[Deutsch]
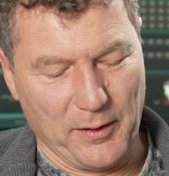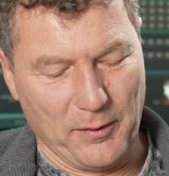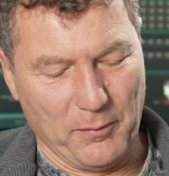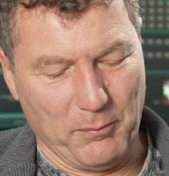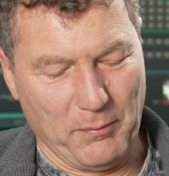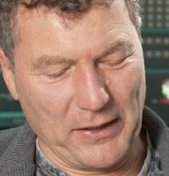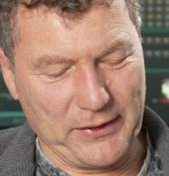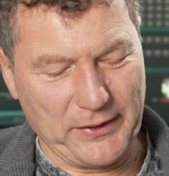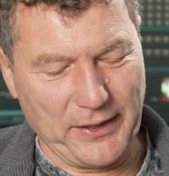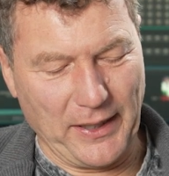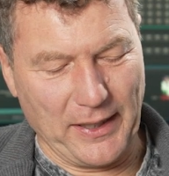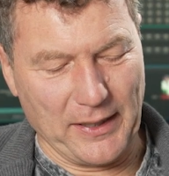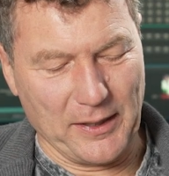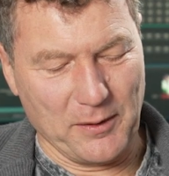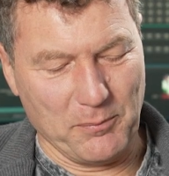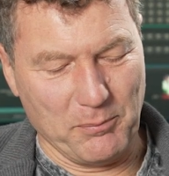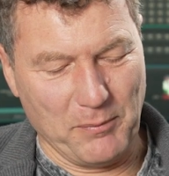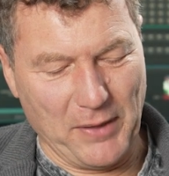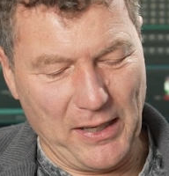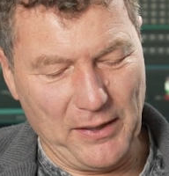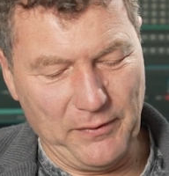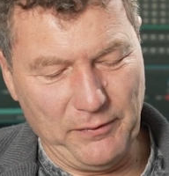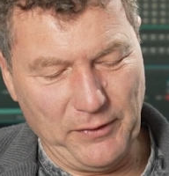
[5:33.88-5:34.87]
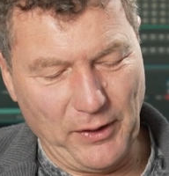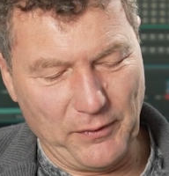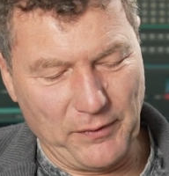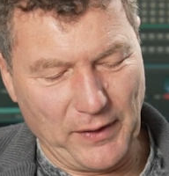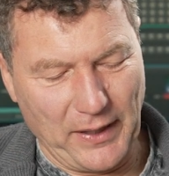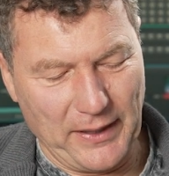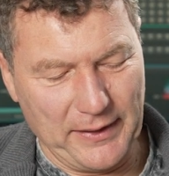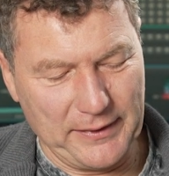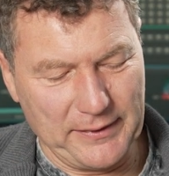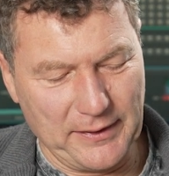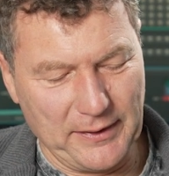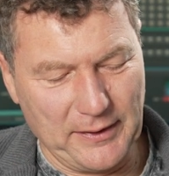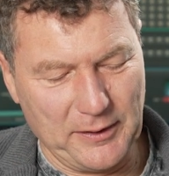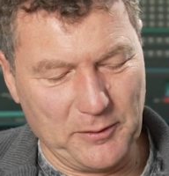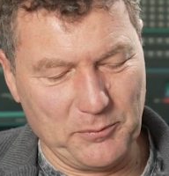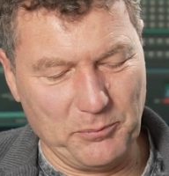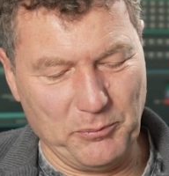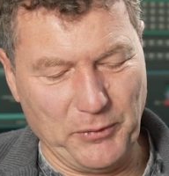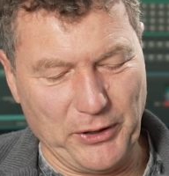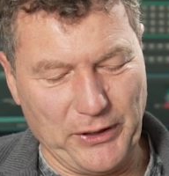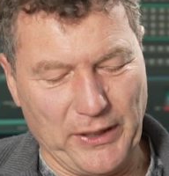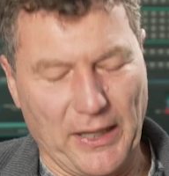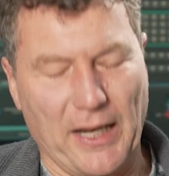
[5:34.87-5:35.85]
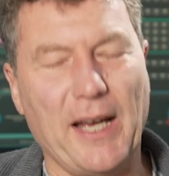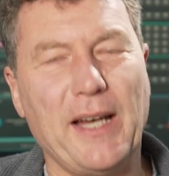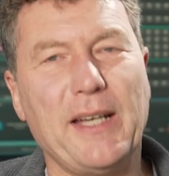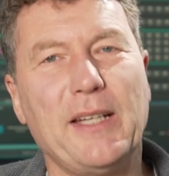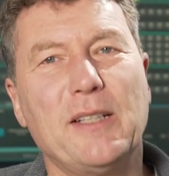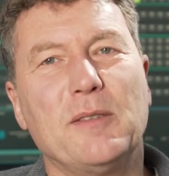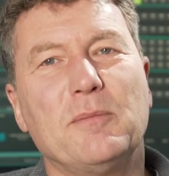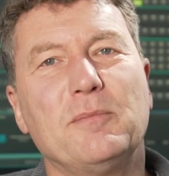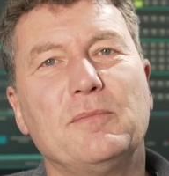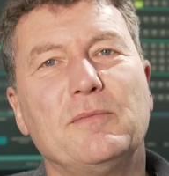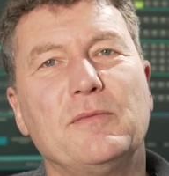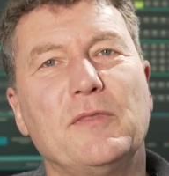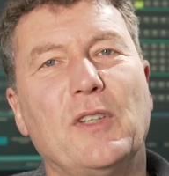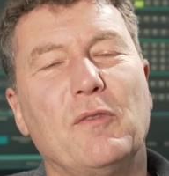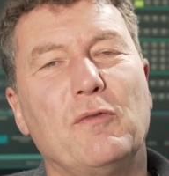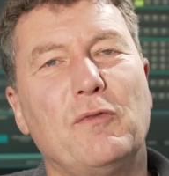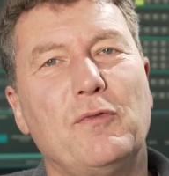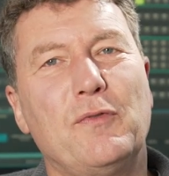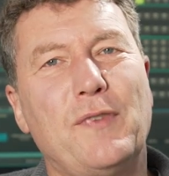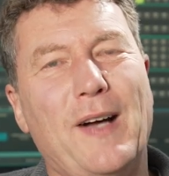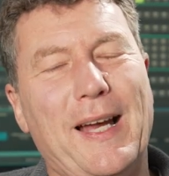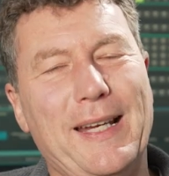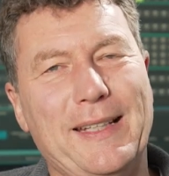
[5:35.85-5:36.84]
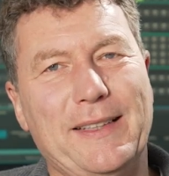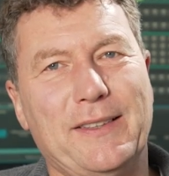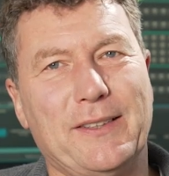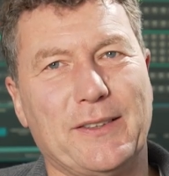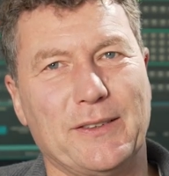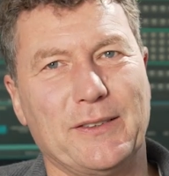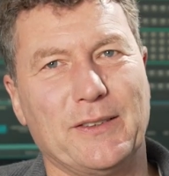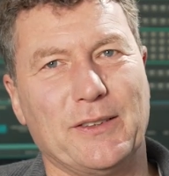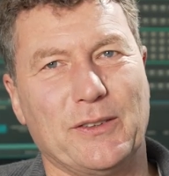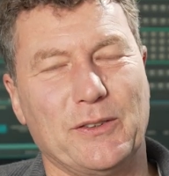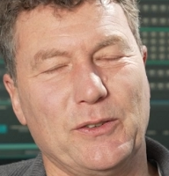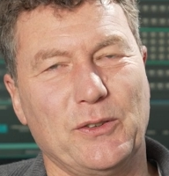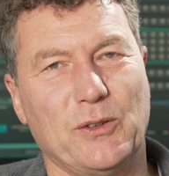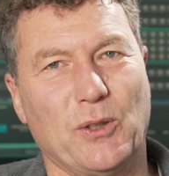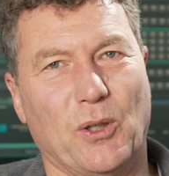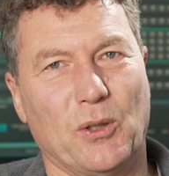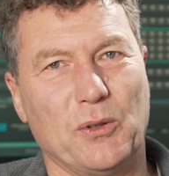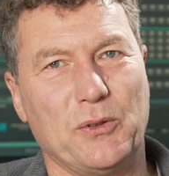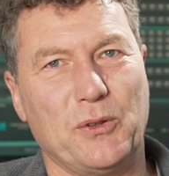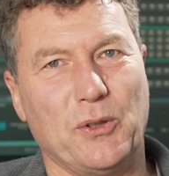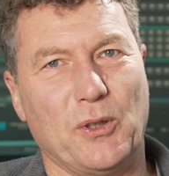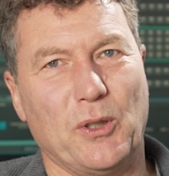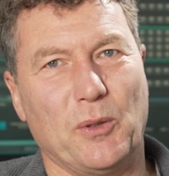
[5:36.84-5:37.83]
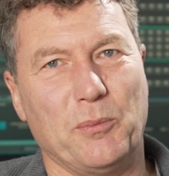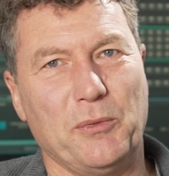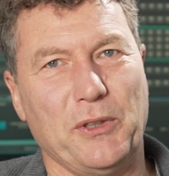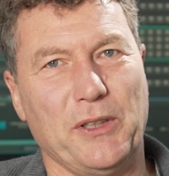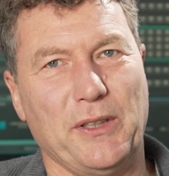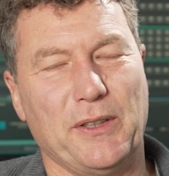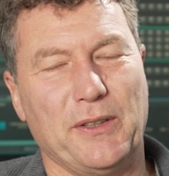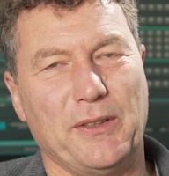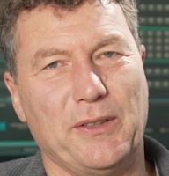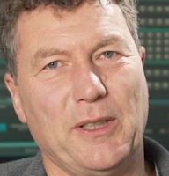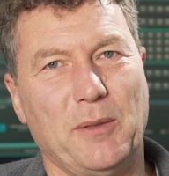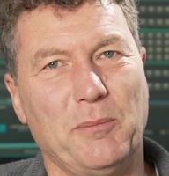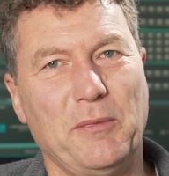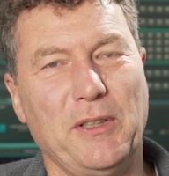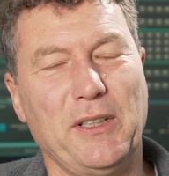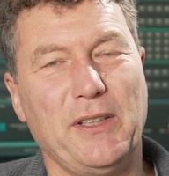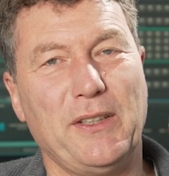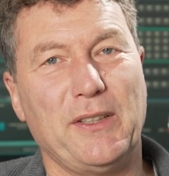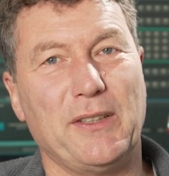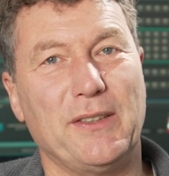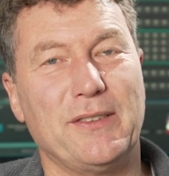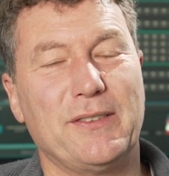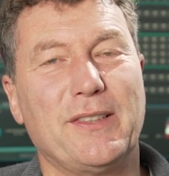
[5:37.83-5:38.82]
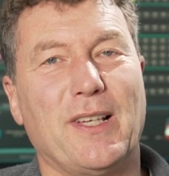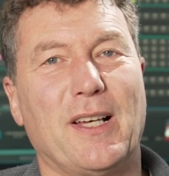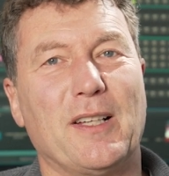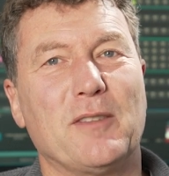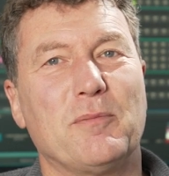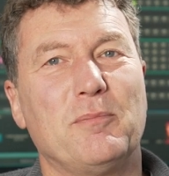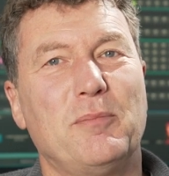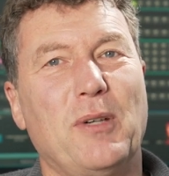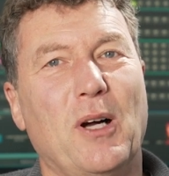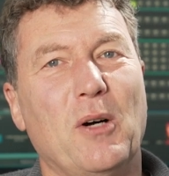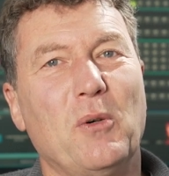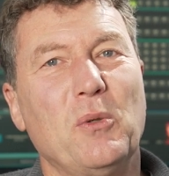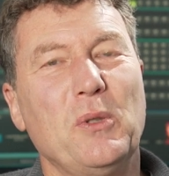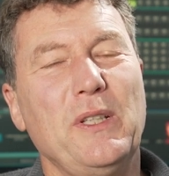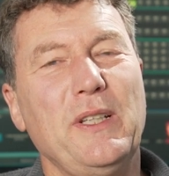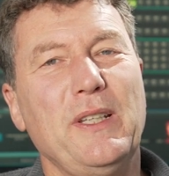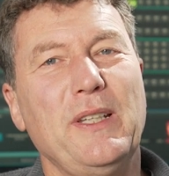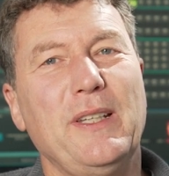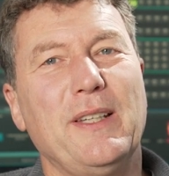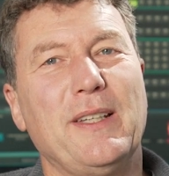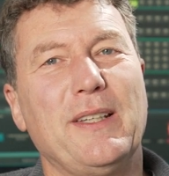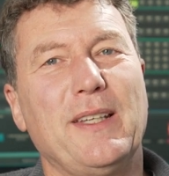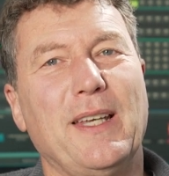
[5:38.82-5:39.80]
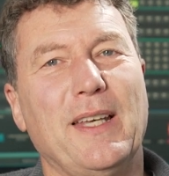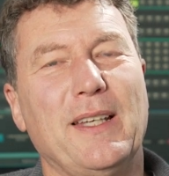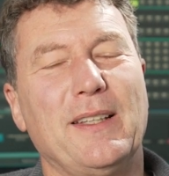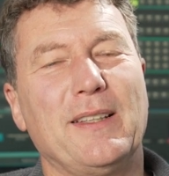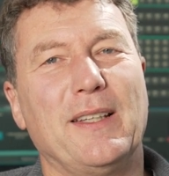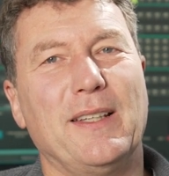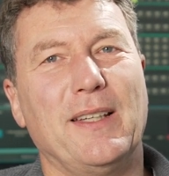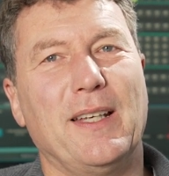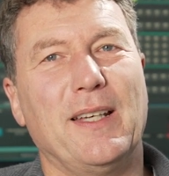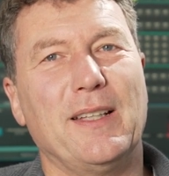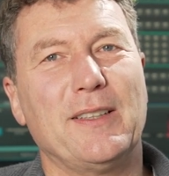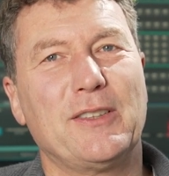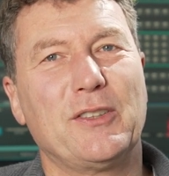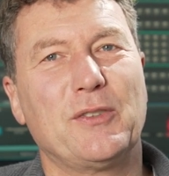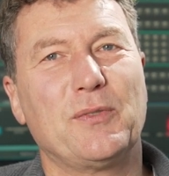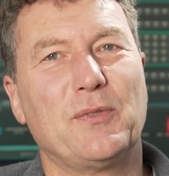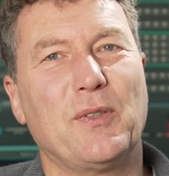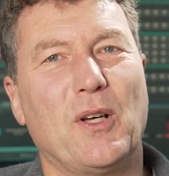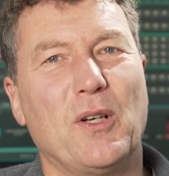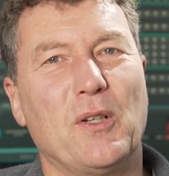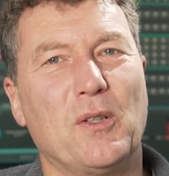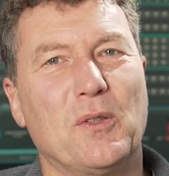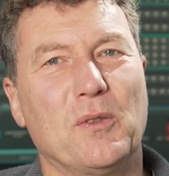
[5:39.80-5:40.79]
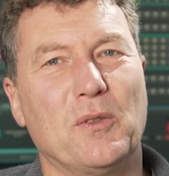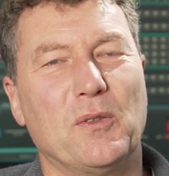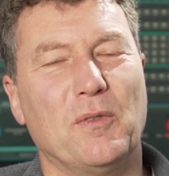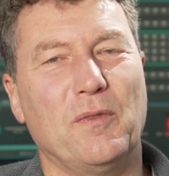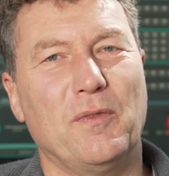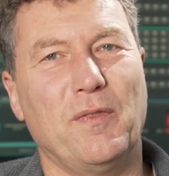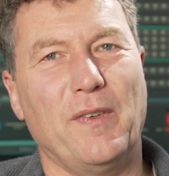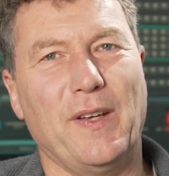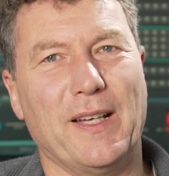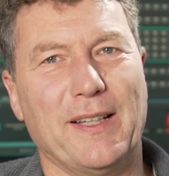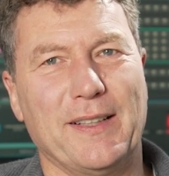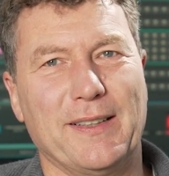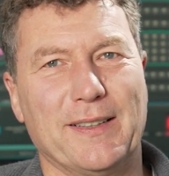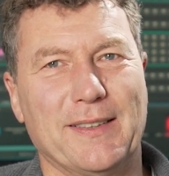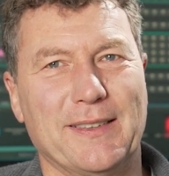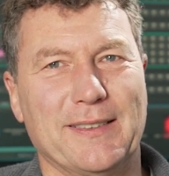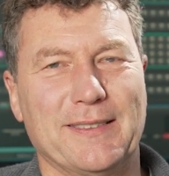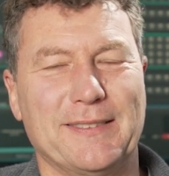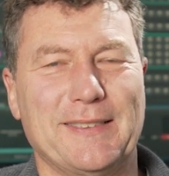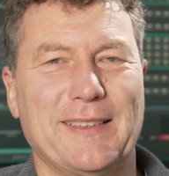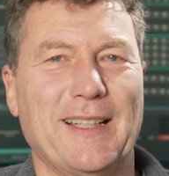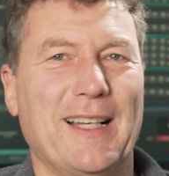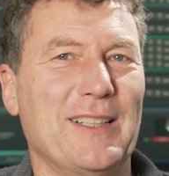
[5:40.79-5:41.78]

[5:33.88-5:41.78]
Marcel, machen wir weiter mit einem weiteren Nordderby, nämlich St. Pauli gegen den SV Werder.